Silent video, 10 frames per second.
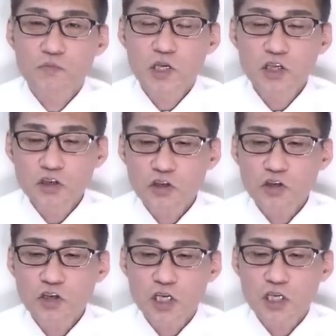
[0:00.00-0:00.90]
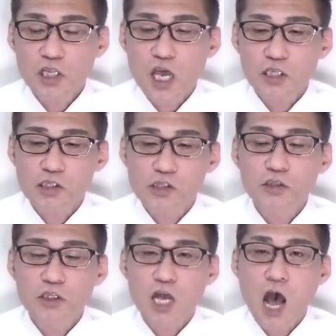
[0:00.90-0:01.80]
民主主義で作っ
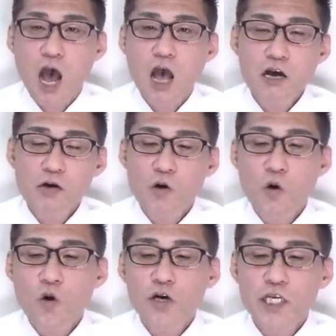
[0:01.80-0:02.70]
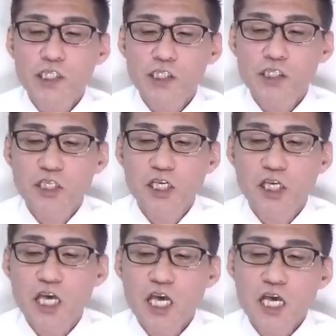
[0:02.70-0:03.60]
た法律に、